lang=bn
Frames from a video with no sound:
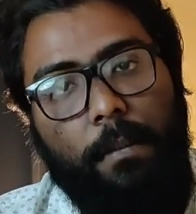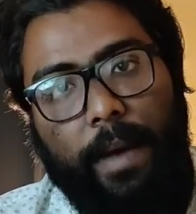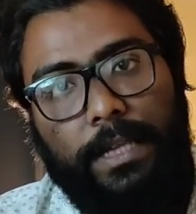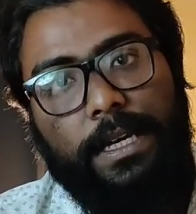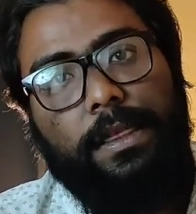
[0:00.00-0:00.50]

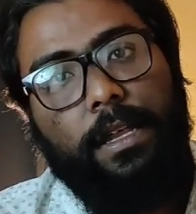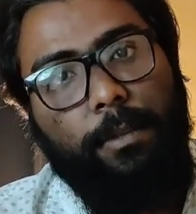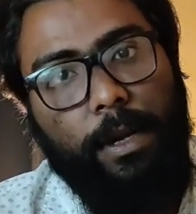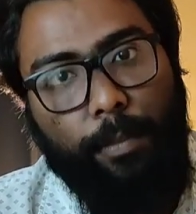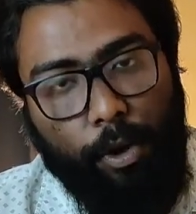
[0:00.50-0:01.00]
ম্যাজিক
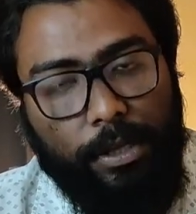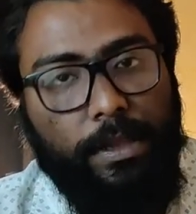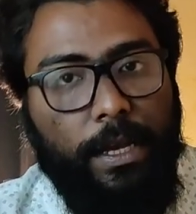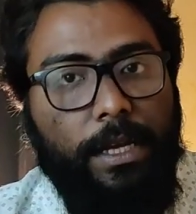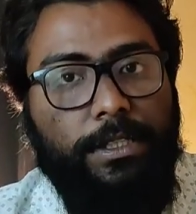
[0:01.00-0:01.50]
সিনেমার পরের
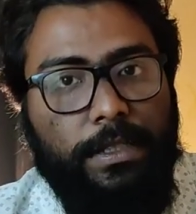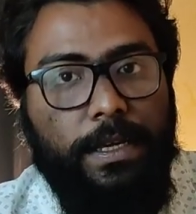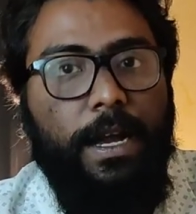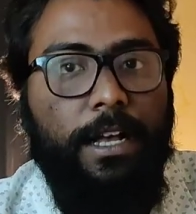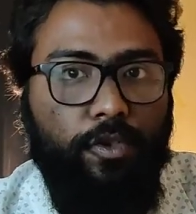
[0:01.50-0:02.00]
থেকে সে যে
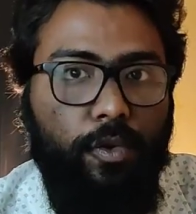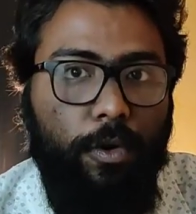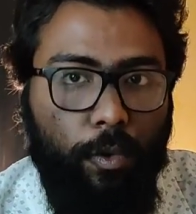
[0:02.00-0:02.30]
কাজগুলো